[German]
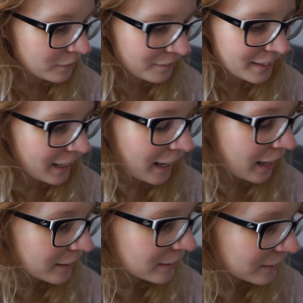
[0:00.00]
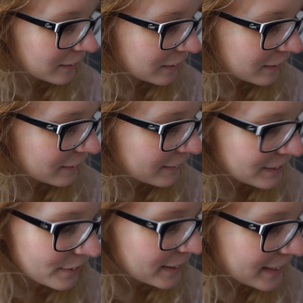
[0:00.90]
und wieder lachen. Was
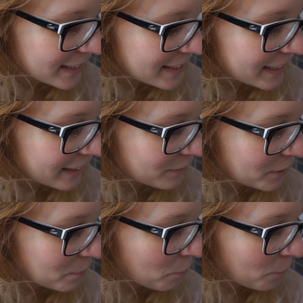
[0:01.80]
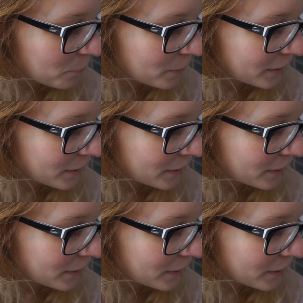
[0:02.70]
war das denn für eine Bombe?